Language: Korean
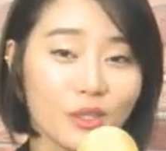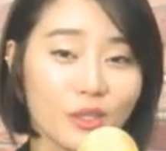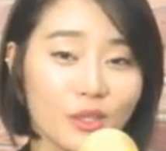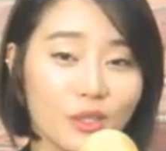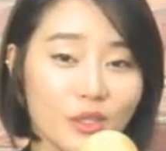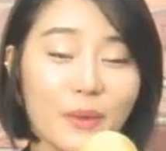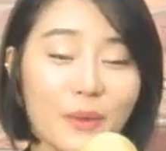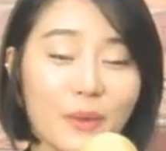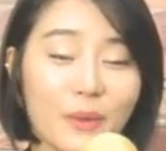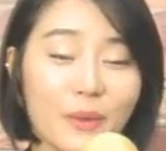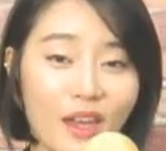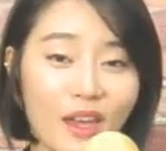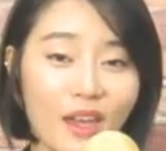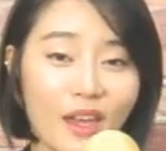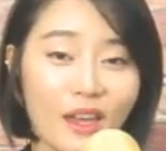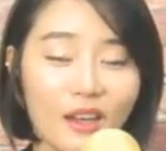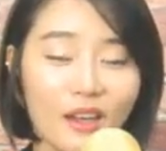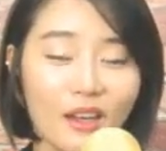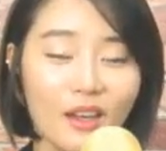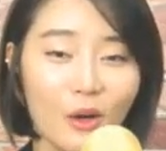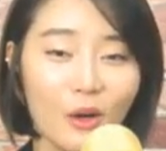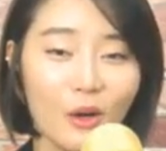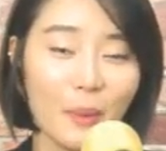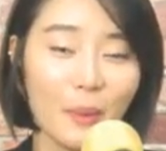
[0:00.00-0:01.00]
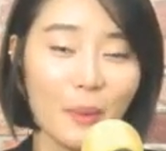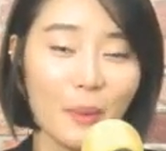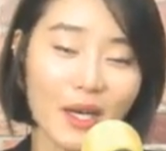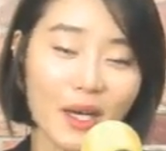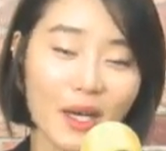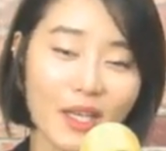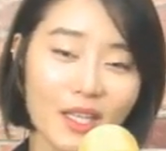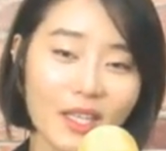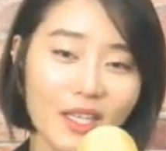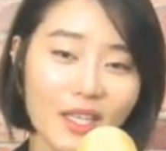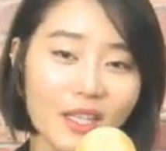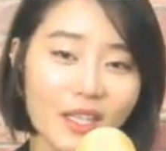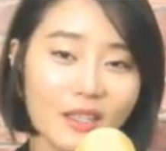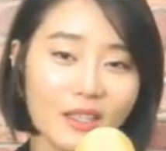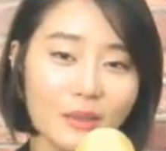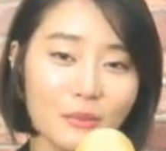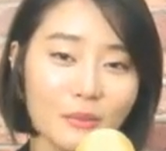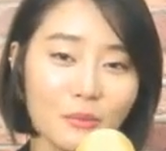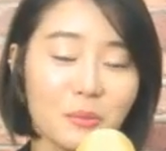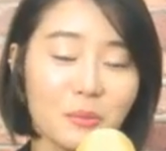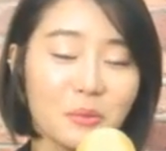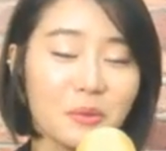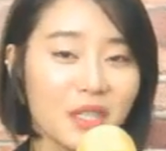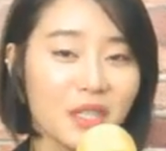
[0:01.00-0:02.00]
깊게 어, 박힌
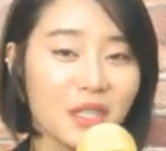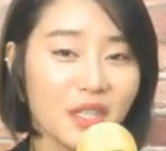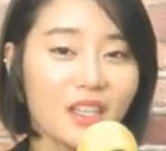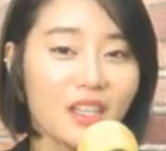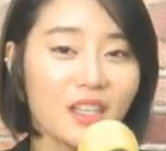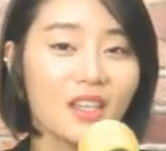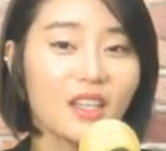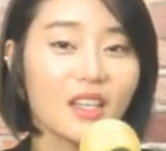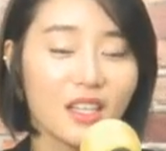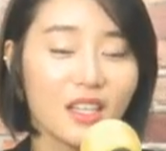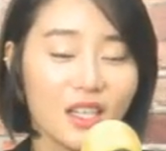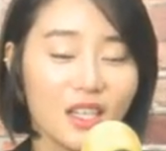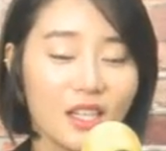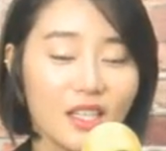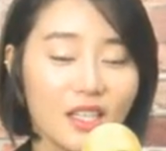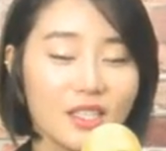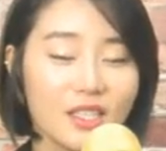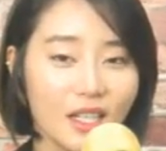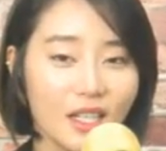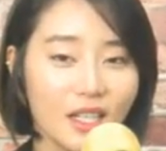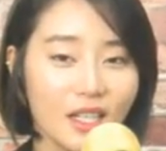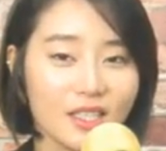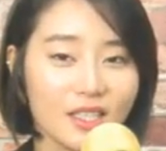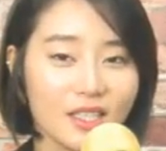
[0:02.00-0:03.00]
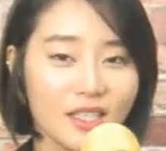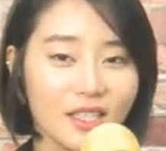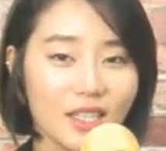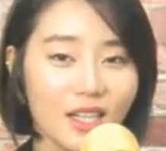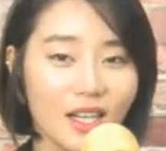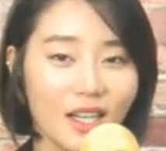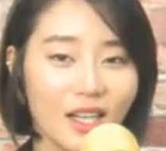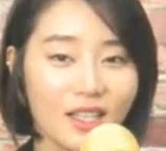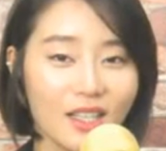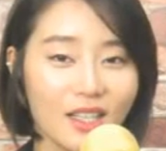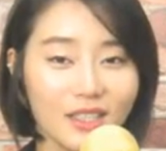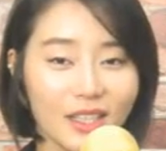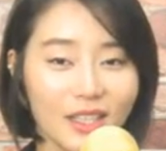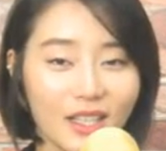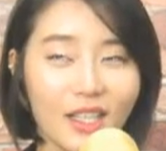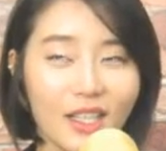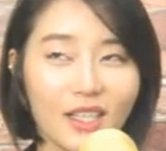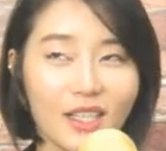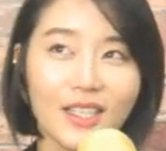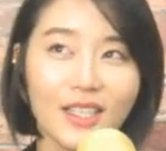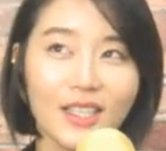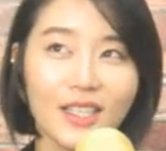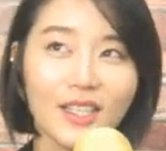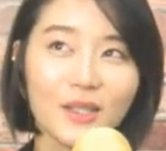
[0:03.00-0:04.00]
부분이 있지 않았을까
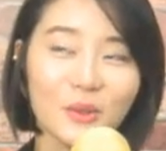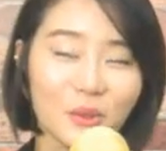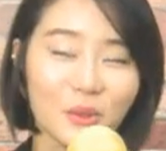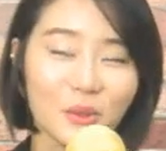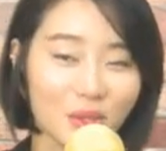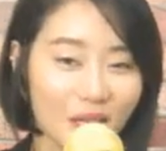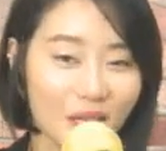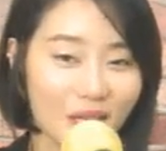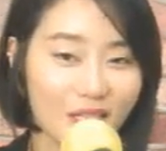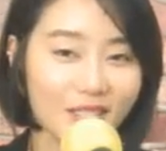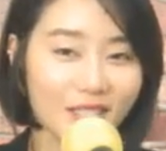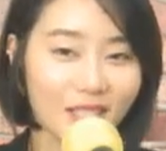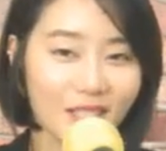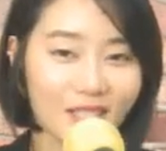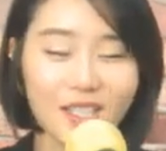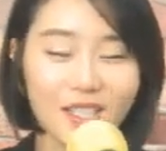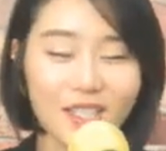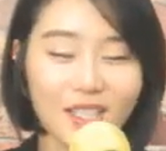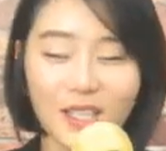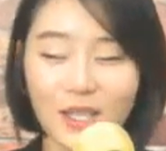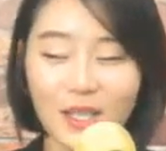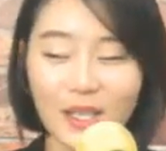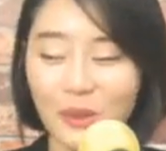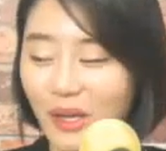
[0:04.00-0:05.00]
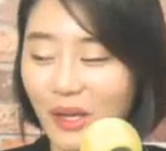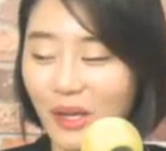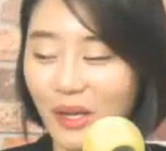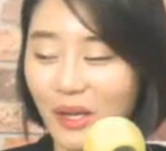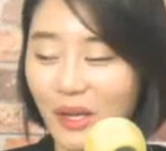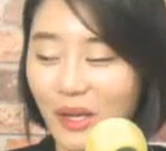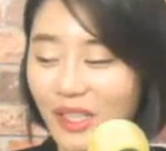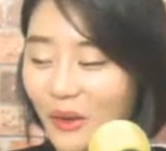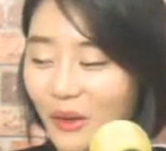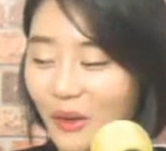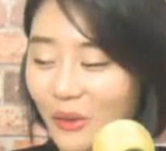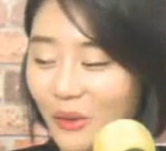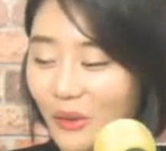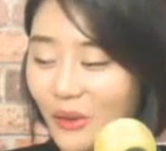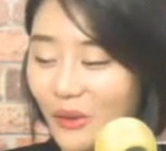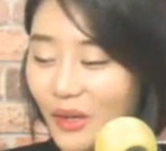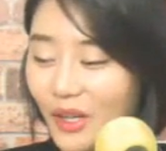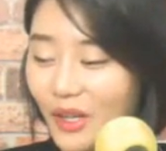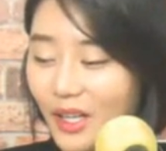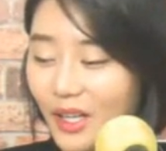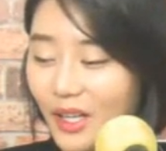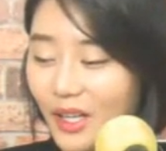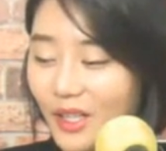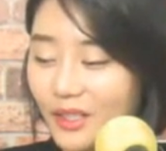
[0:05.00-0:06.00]
생각이 또 살짝 들기도 하는데요.
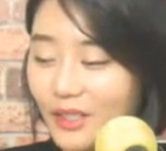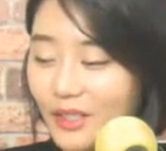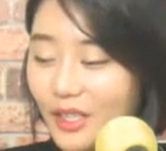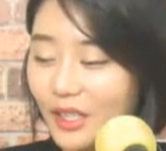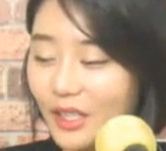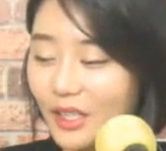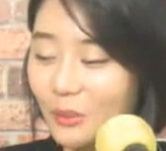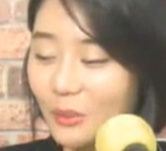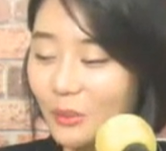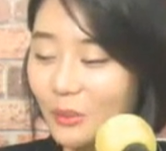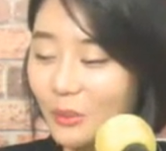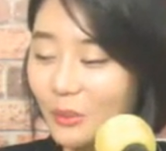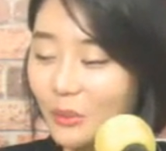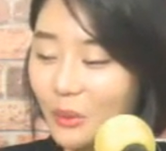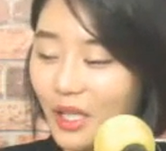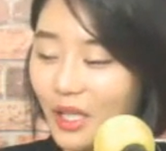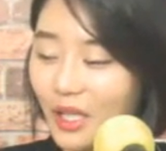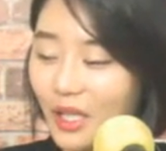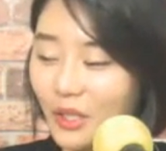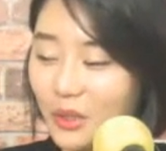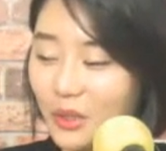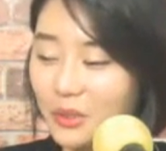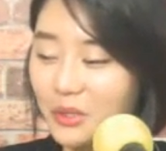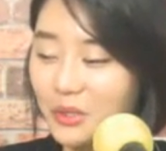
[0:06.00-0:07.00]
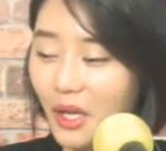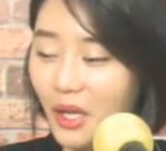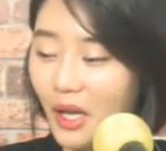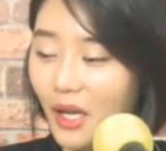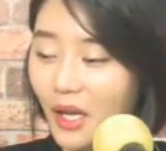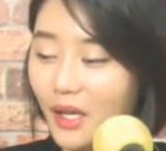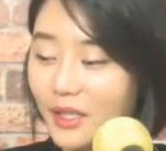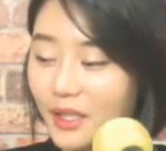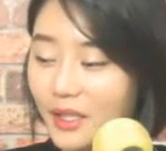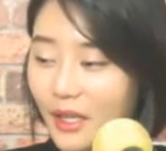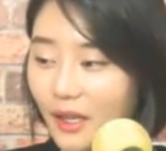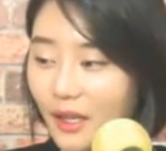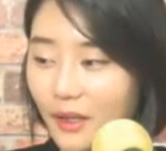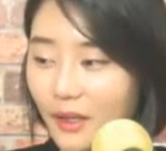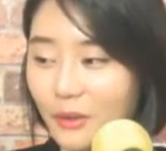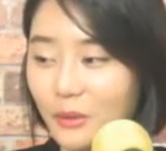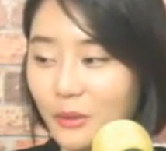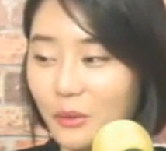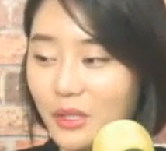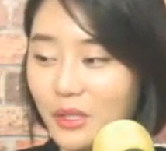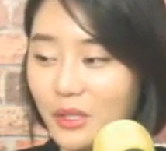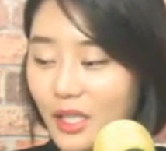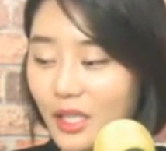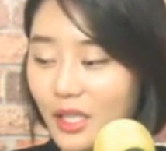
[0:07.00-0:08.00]
네, 그럼 노래에 이어서 함께
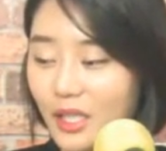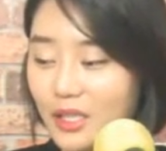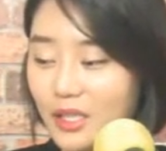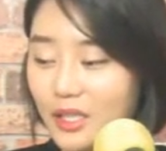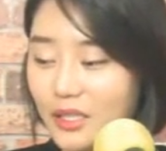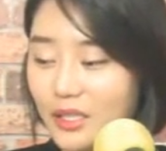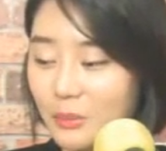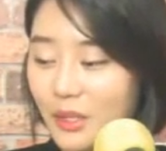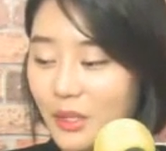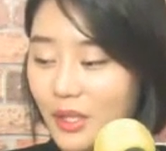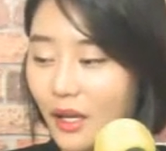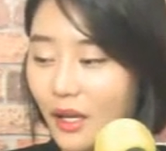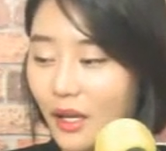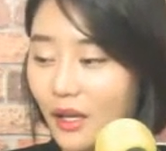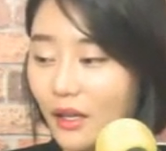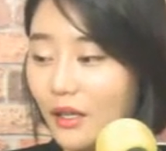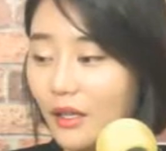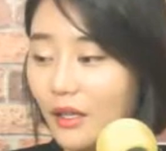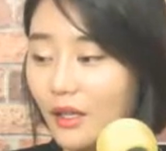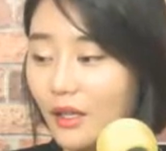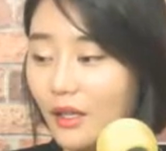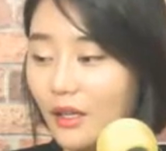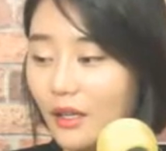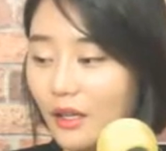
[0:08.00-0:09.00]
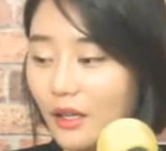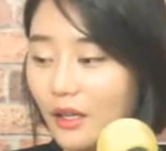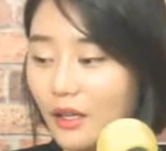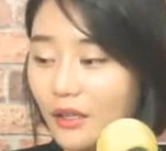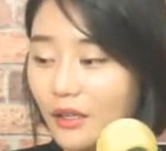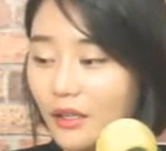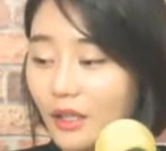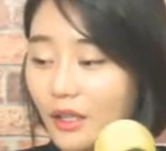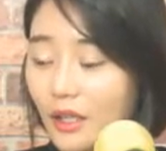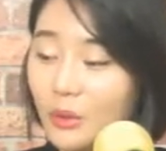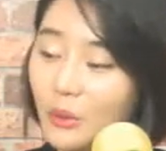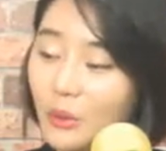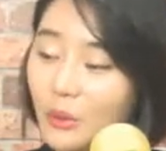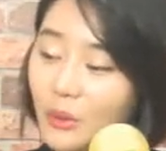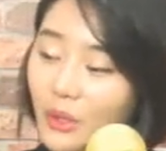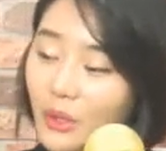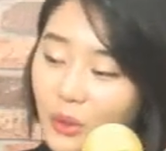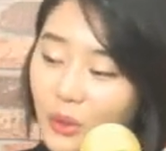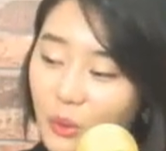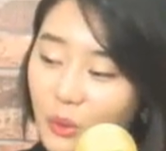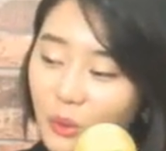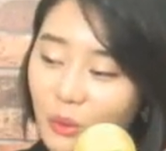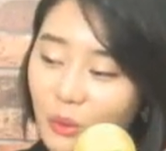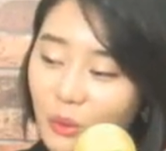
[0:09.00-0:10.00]
또 듣겠습니다. 네, 이
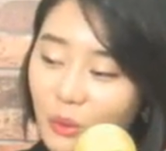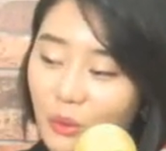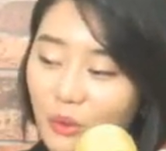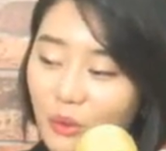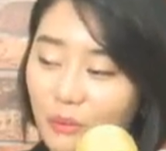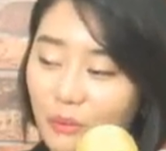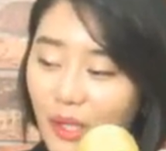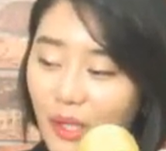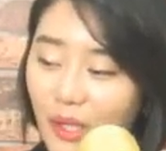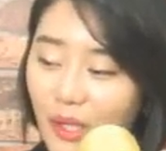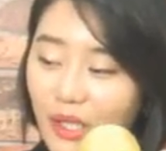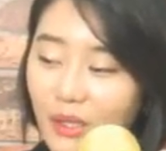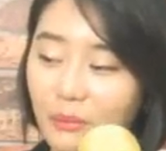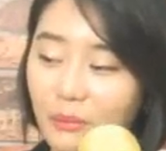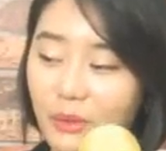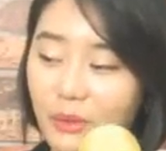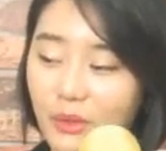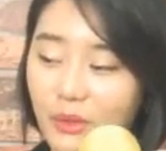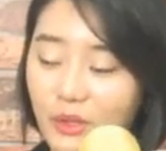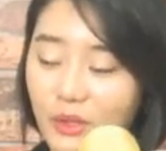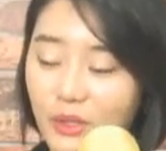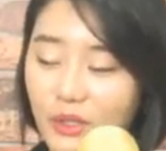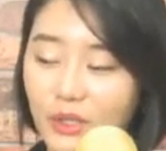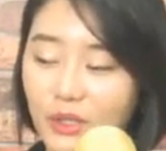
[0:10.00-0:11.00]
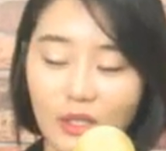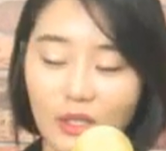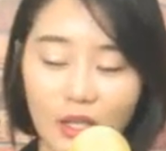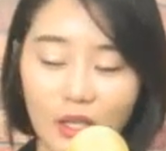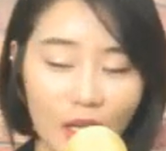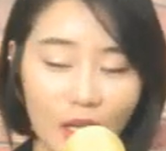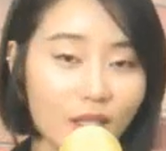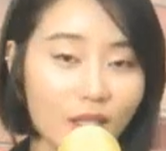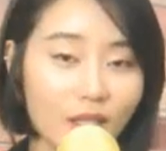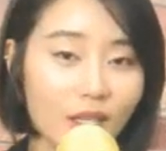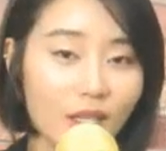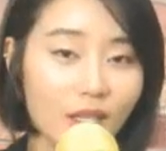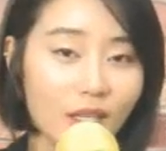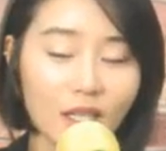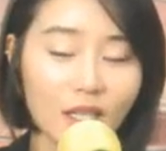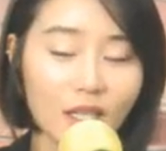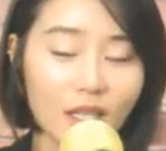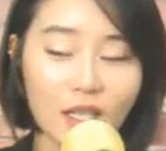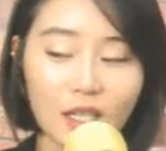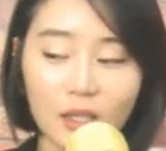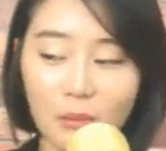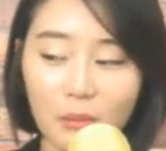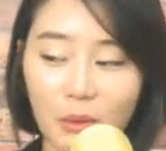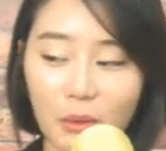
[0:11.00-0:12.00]
노래도 많은 분들한테
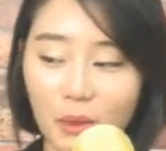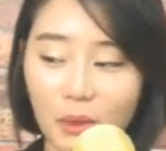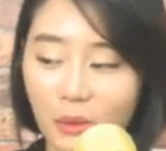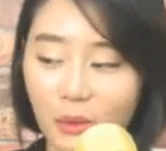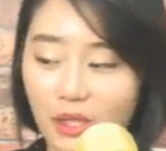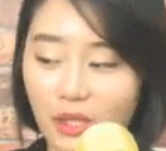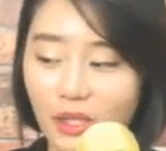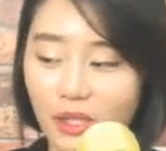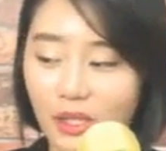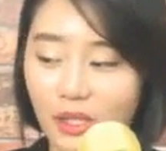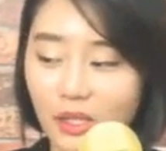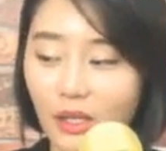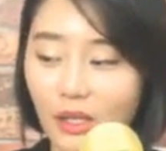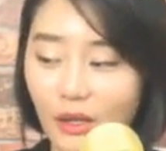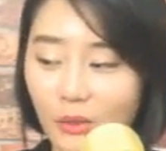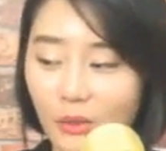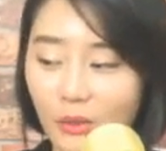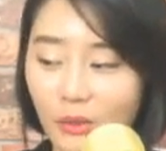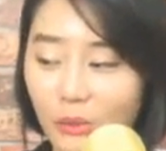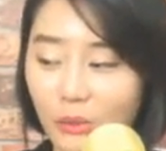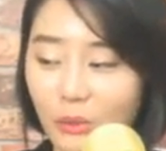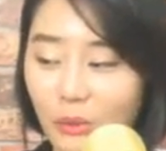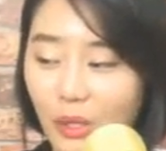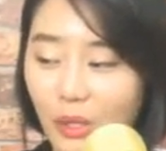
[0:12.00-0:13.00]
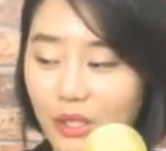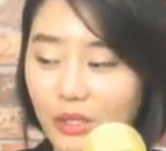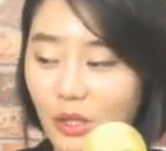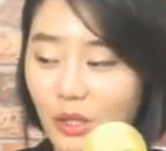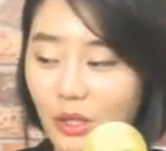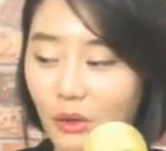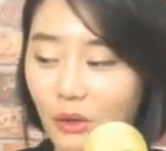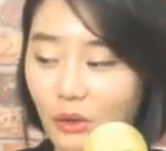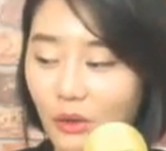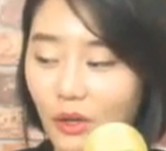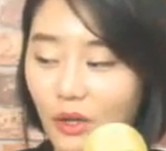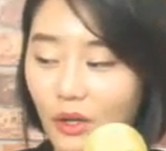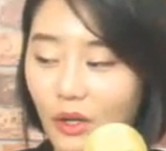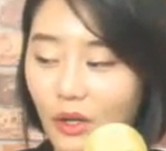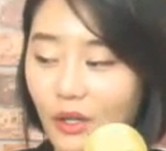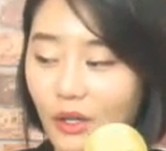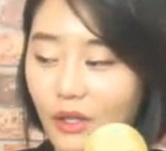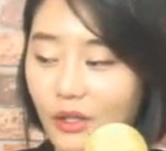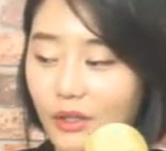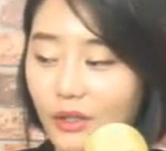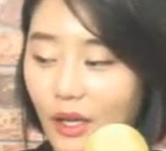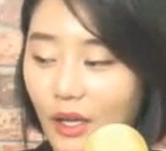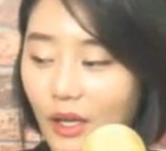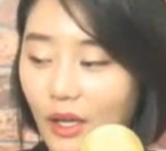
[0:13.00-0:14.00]
사랑을 받고 있는 노래죠.
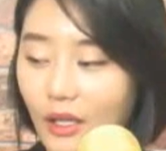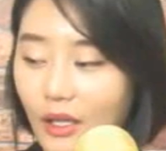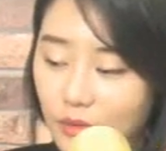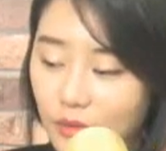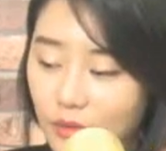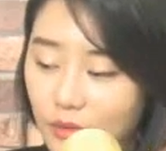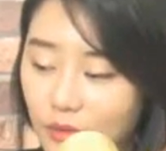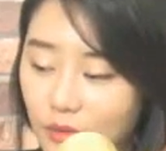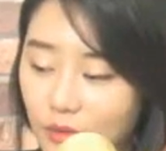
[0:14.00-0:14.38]
네,